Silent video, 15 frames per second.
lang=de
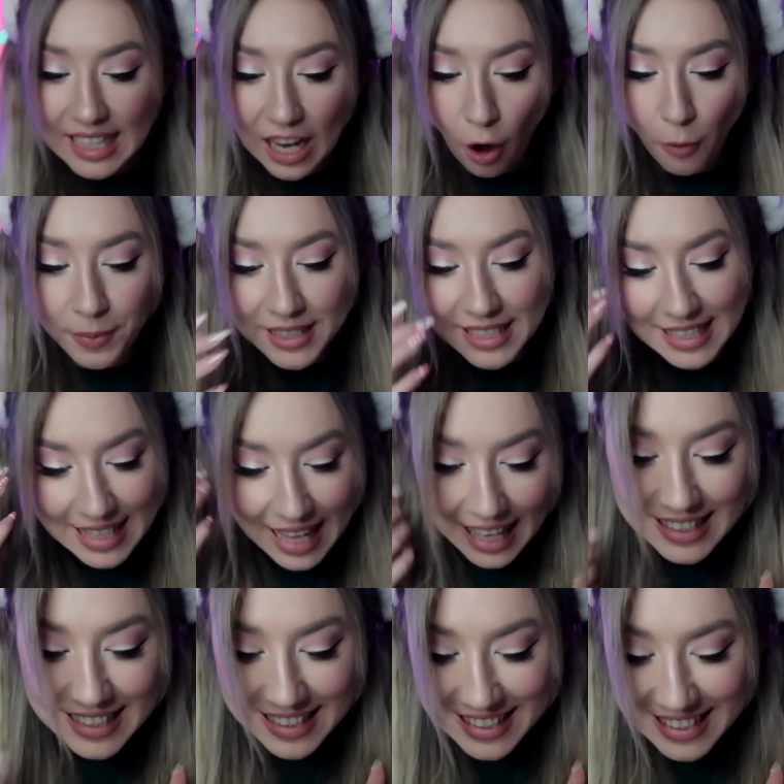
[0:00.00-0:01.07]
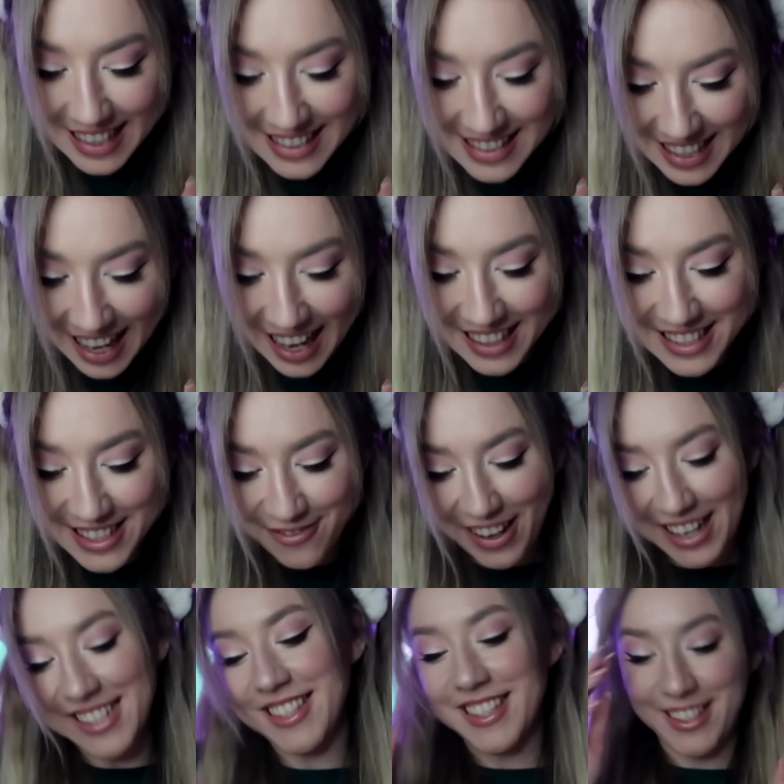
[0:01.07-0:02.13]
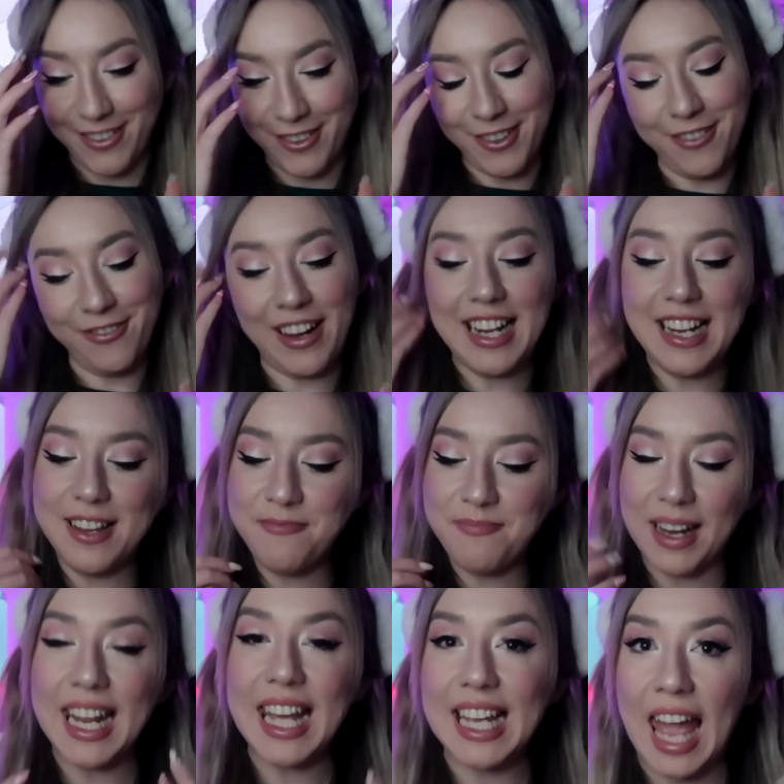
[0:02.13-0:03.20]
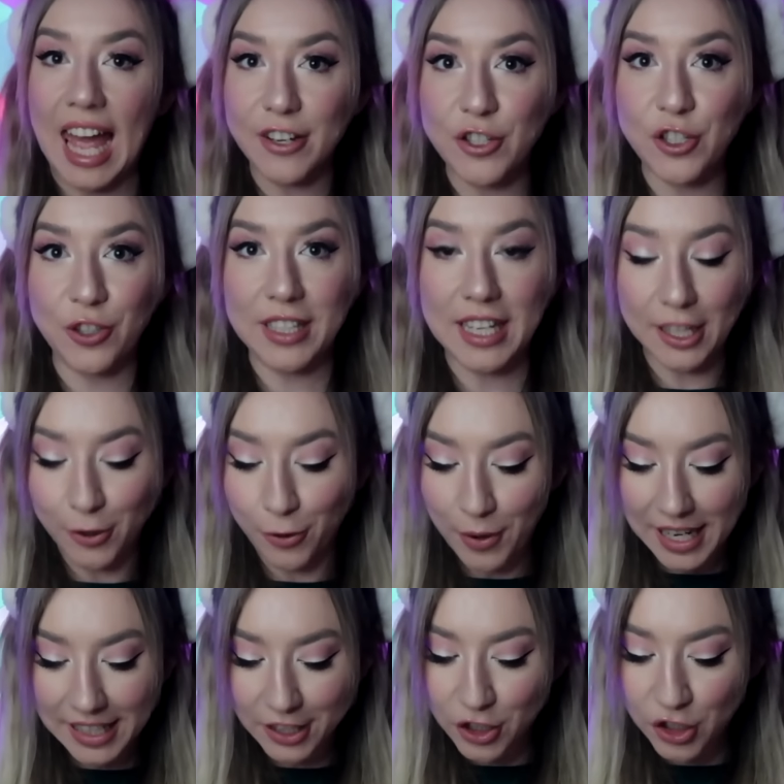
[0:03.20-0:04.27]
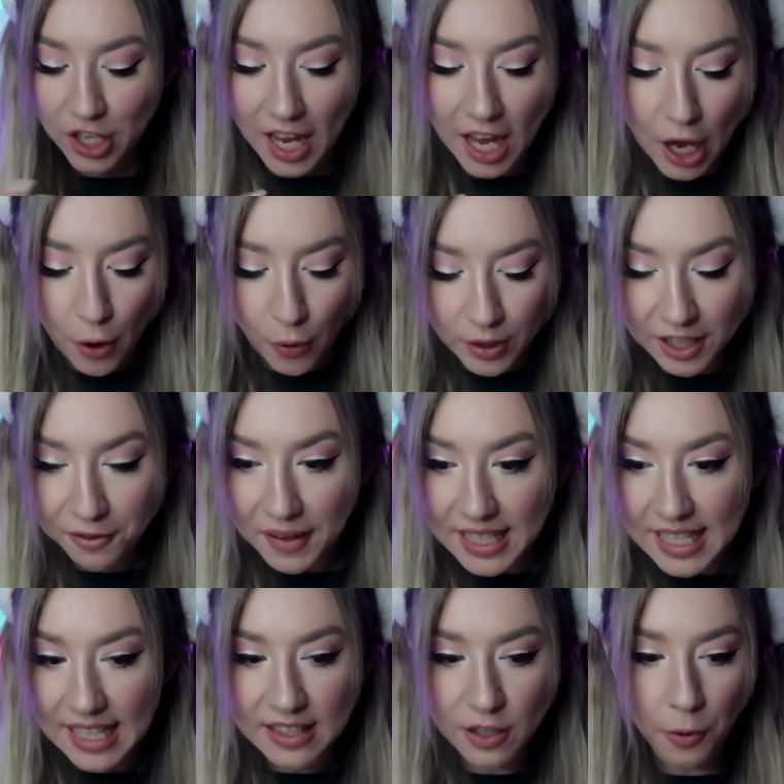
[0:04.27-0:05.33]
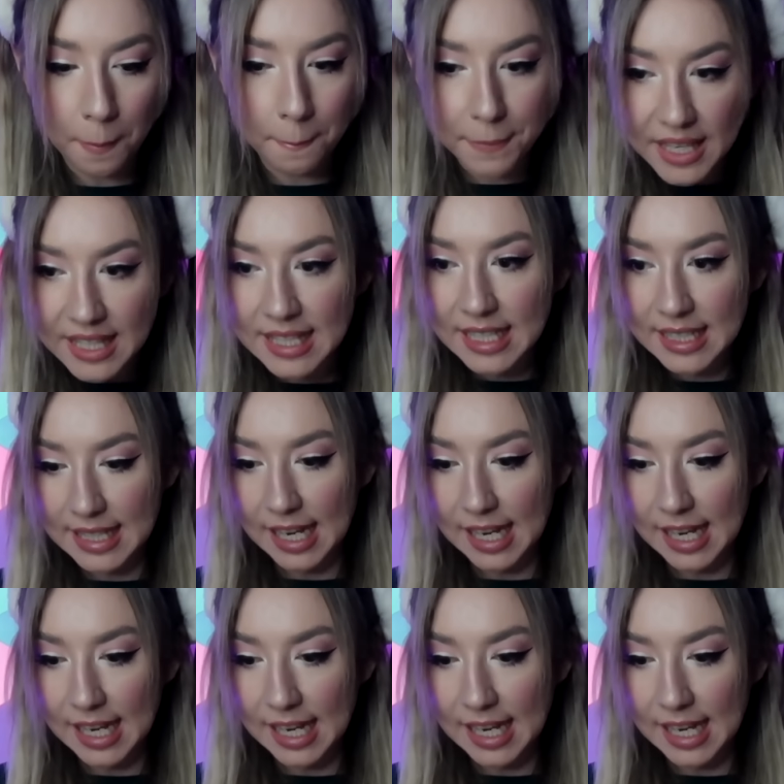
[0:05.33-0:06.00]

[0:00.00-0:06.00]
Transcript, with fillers: glaube, ich lasse jetzt erstmal so, weil man erkennt schon den Grinch. Und ich werde ihn jetzt noch ein bisschen